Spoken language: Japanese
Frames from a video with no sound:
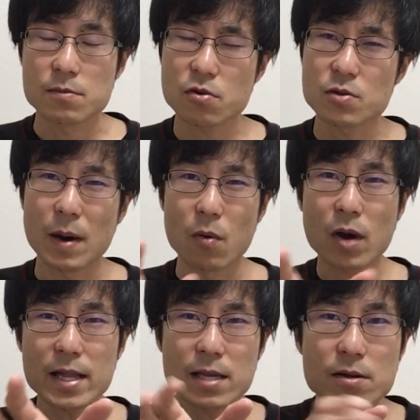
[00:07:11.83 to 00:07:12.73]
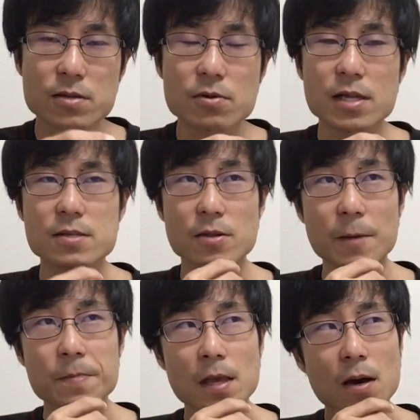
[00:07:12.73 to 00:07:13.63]
特にまあ岡台とかそうなんですよ
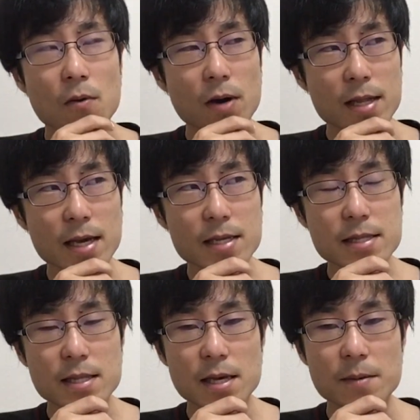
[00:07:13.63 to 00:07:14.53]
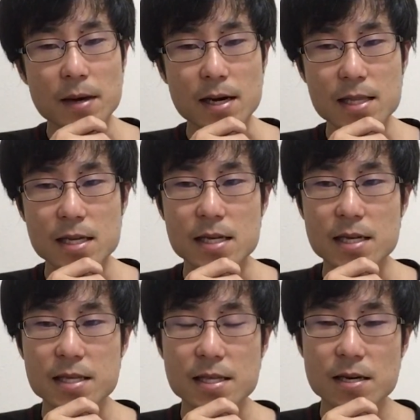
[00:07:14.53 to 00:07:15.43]
ね岡台ってまあかなり
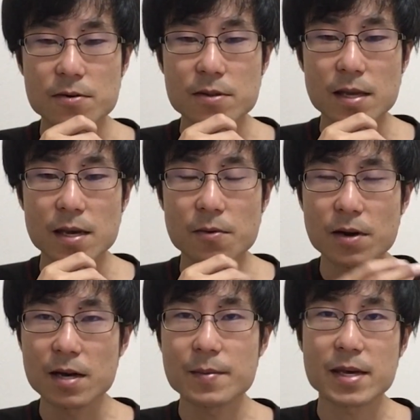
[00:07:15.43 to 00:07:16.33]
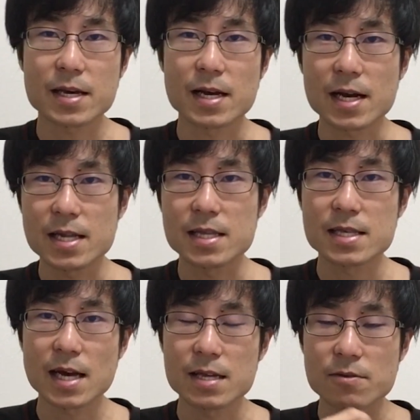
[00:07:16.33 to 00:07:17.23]
立地が良くて岡山駅からかなり
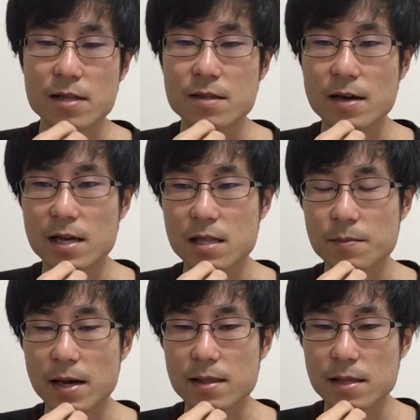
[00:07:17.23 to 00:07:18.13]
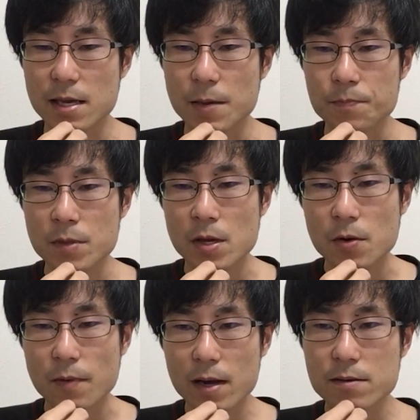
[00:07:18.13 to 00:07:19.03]
近いとかっていう話もあって
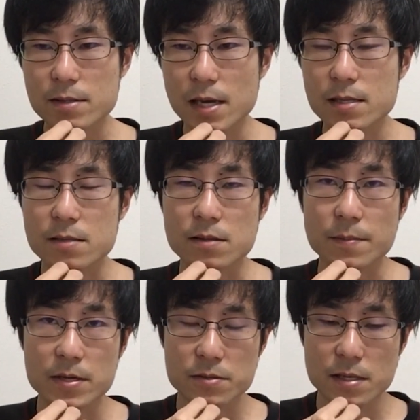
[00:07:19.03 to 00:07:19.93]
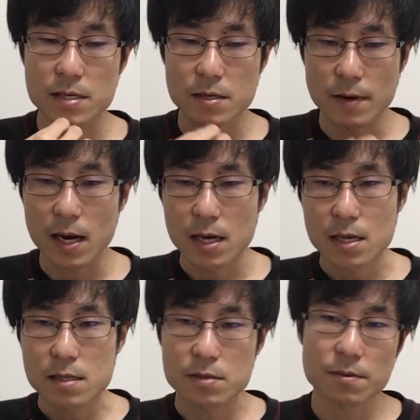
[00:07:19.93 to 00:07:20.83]
悪くないんですよね、場所的には。
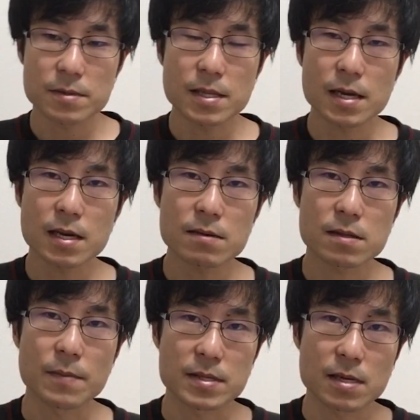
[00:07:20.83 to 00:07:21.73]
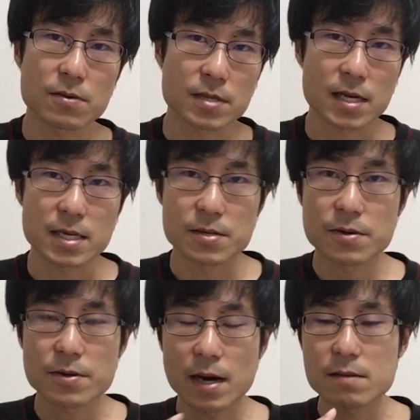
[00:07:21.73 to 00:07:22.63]
で、そういった大学って、まあ、全国探していろ
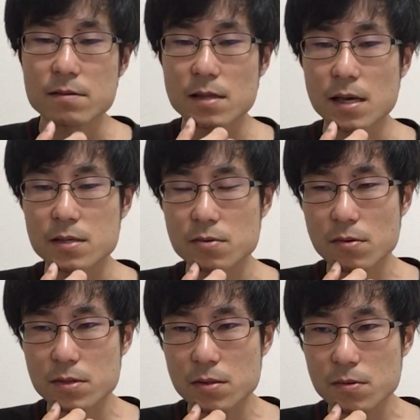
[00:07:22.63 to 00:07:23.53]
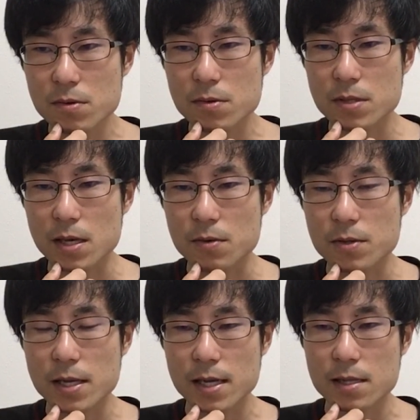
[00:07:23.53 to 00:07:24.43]
いろあるんで、そういったところをね、こう
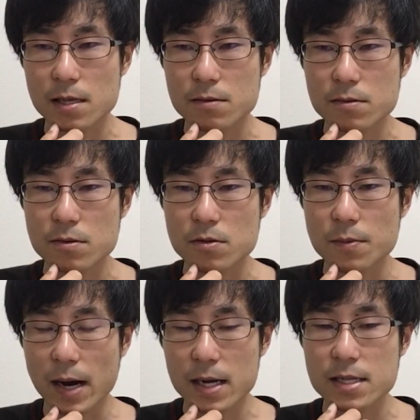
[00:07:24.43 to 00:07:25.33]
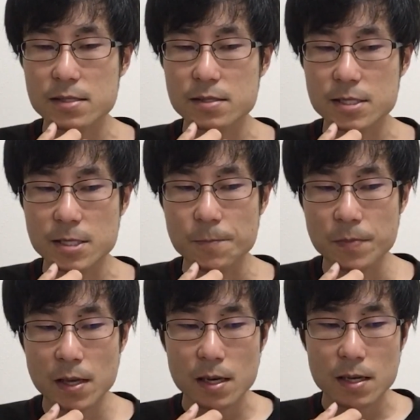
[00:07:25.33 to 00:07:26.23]
狙っていくっていうのもありですし、
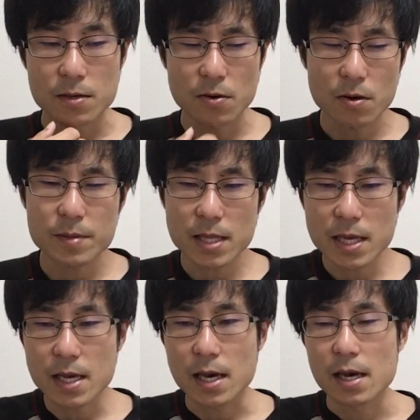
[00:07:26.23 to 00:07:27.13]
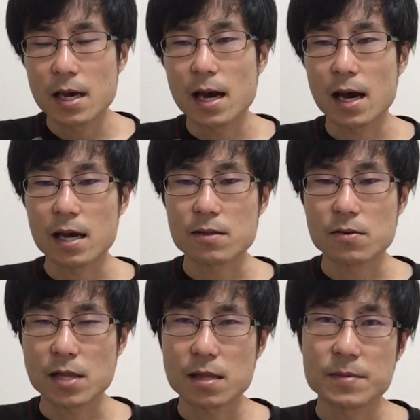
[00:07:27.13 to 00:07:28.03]
興味ね、あ
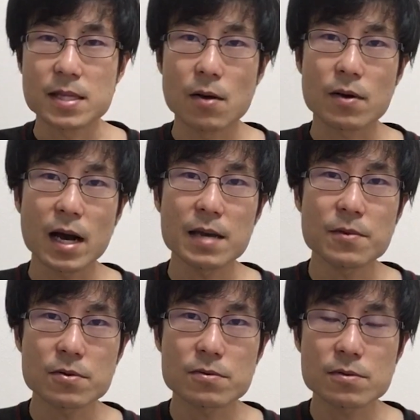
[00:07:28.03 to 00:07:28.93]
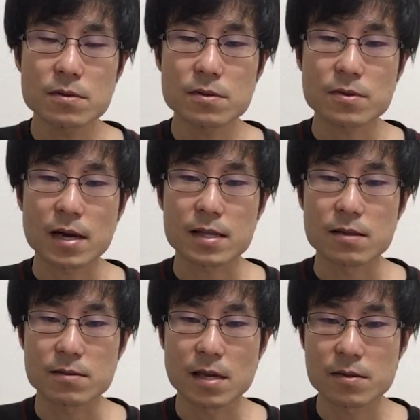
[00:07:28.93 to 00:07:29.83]
の、だってみんなお買い物うんぬんとかって
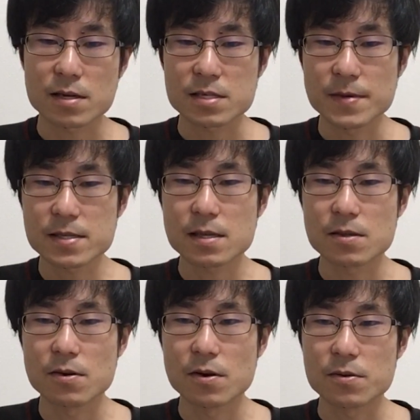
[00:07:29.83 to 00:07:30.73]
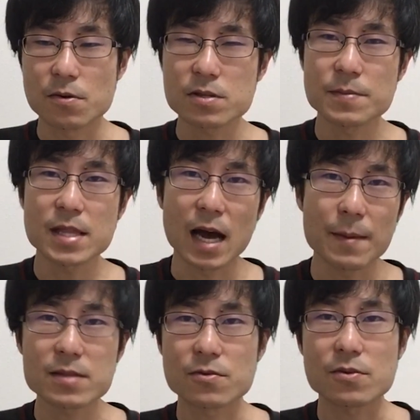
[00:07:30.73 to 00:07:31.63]
言ったりとかしますけど、どうせみんな
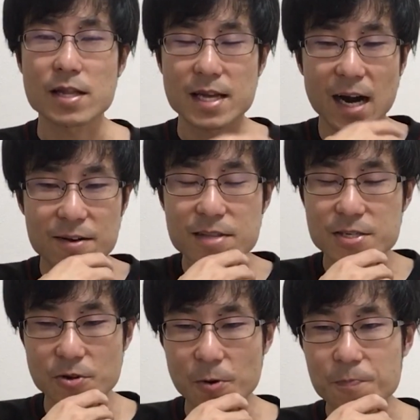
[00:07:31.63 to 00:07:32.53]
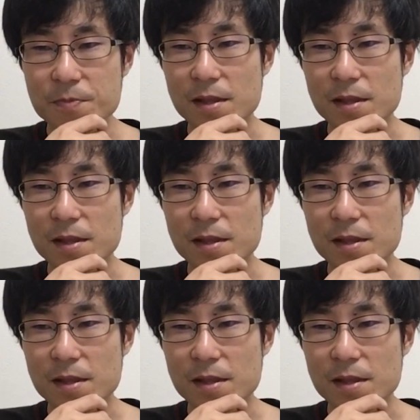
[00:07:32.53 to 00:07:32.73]
Amazon とかで買うでしょ。